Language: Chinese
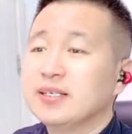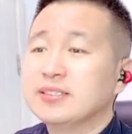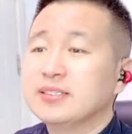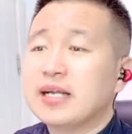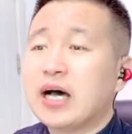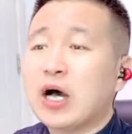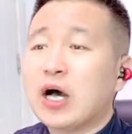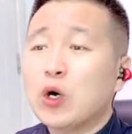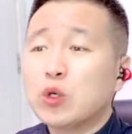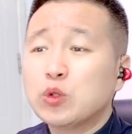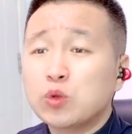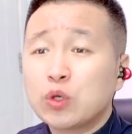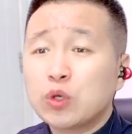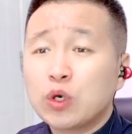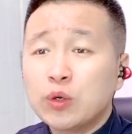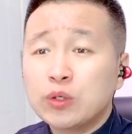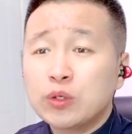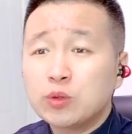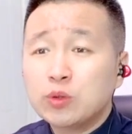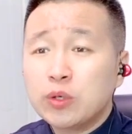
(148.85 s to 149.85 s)
然后最
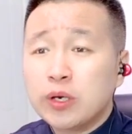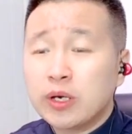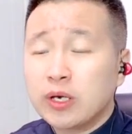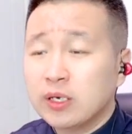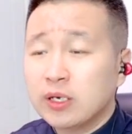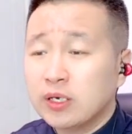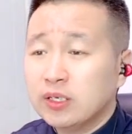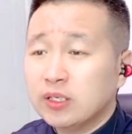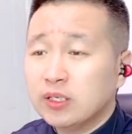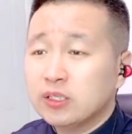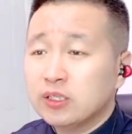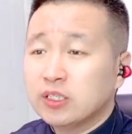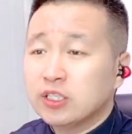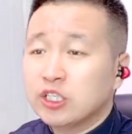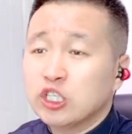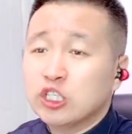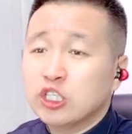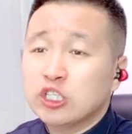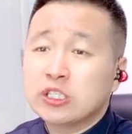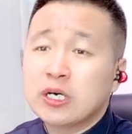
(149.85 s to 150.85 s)
后一句，
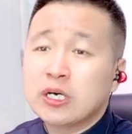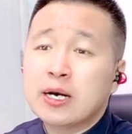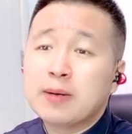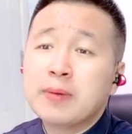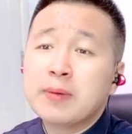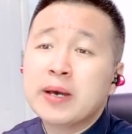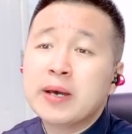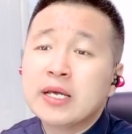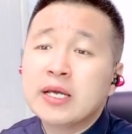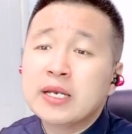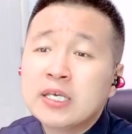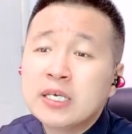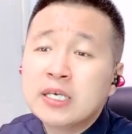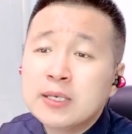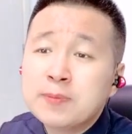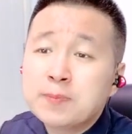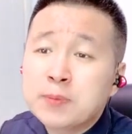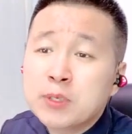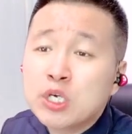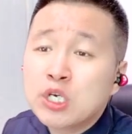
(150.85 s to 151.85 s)
你的美
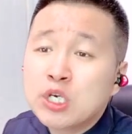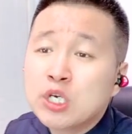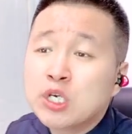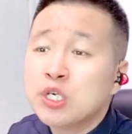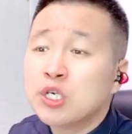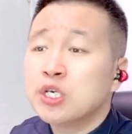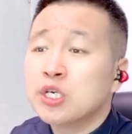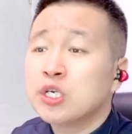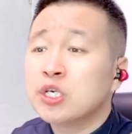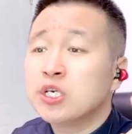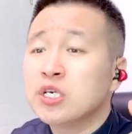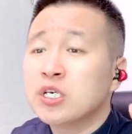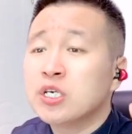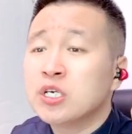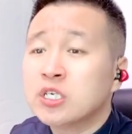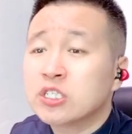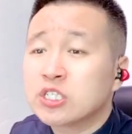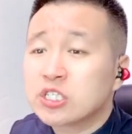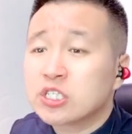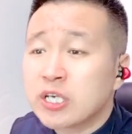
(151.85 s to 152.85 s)
丽
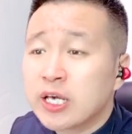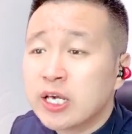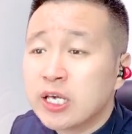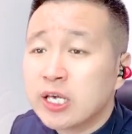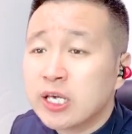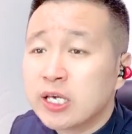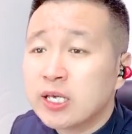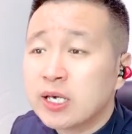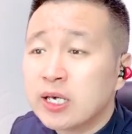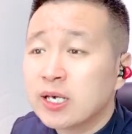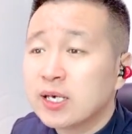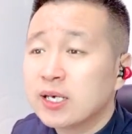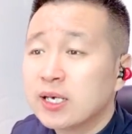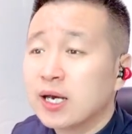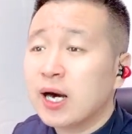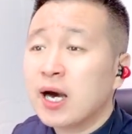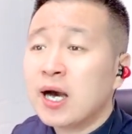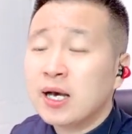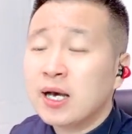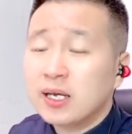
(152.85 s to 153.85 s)
比谁
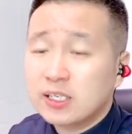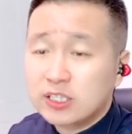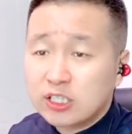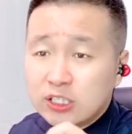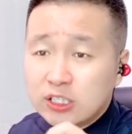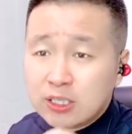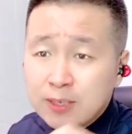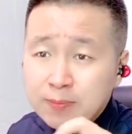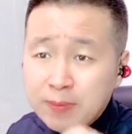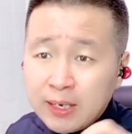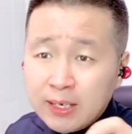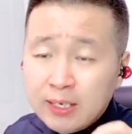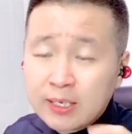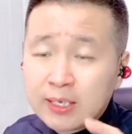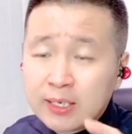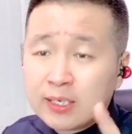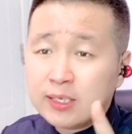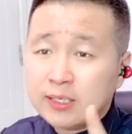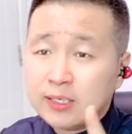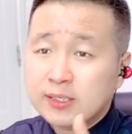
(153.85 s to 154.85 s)
啊？你的美
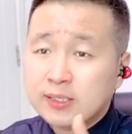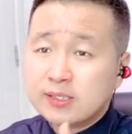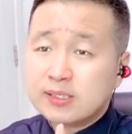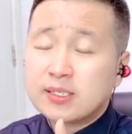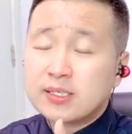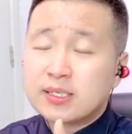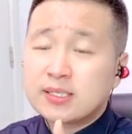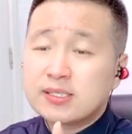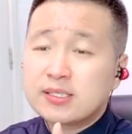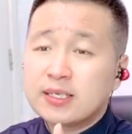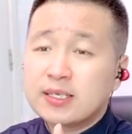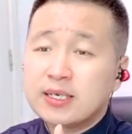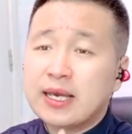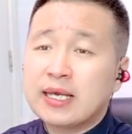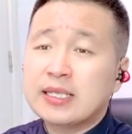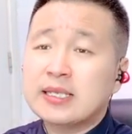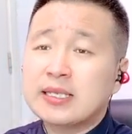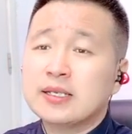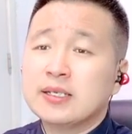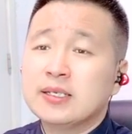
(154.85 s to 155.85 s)
丽四个字
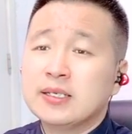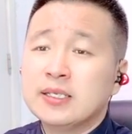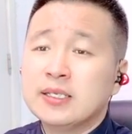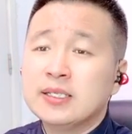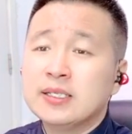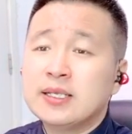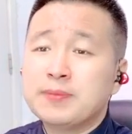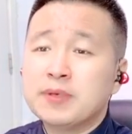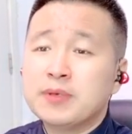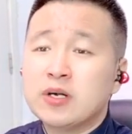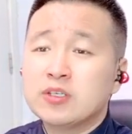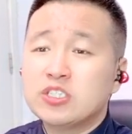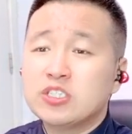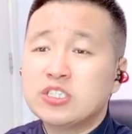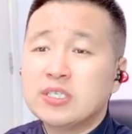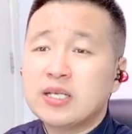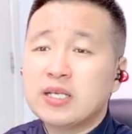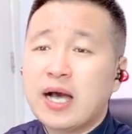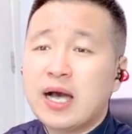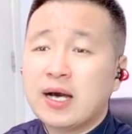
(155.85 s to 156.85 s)
连离的比较
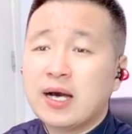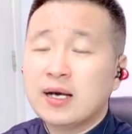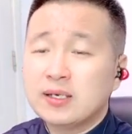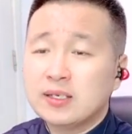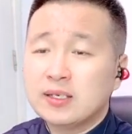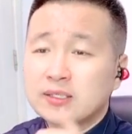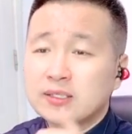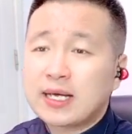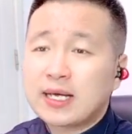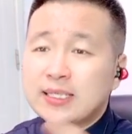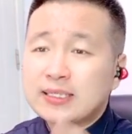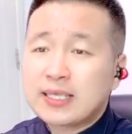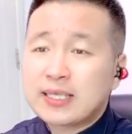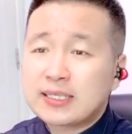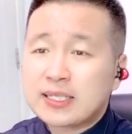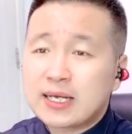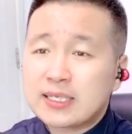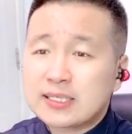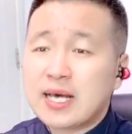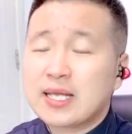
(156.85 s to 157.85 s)
近啊，大大
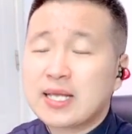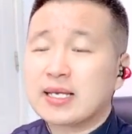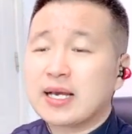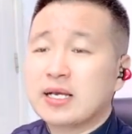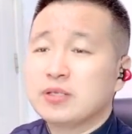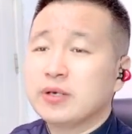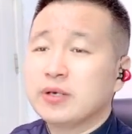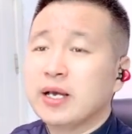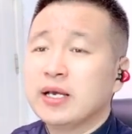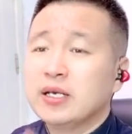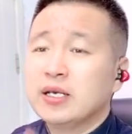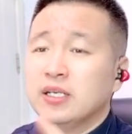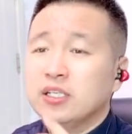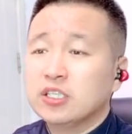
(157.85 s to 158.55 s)
大大的感觉。